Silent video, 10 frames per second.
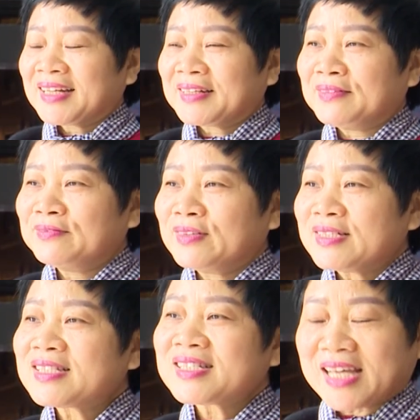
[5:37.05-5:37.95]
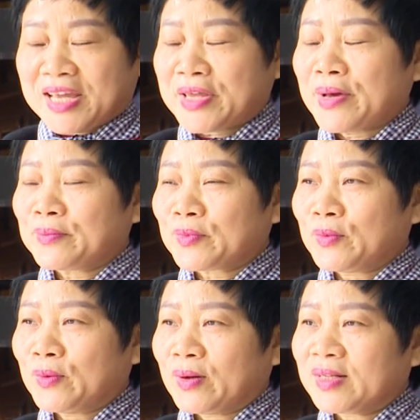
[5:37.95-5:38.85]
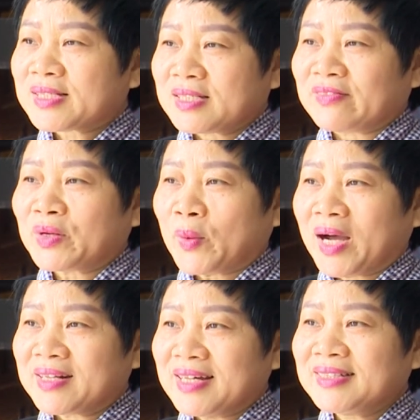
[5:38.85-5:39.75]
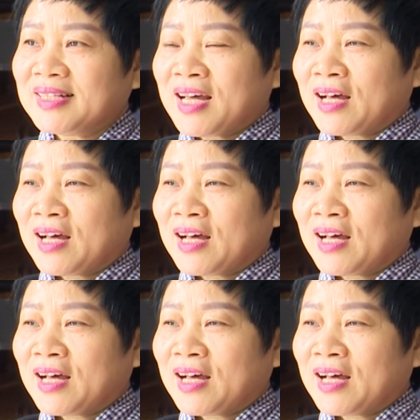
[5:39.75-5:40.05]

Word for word: đến với sự trải nghiệm của lịch sử văn hóa ở đây.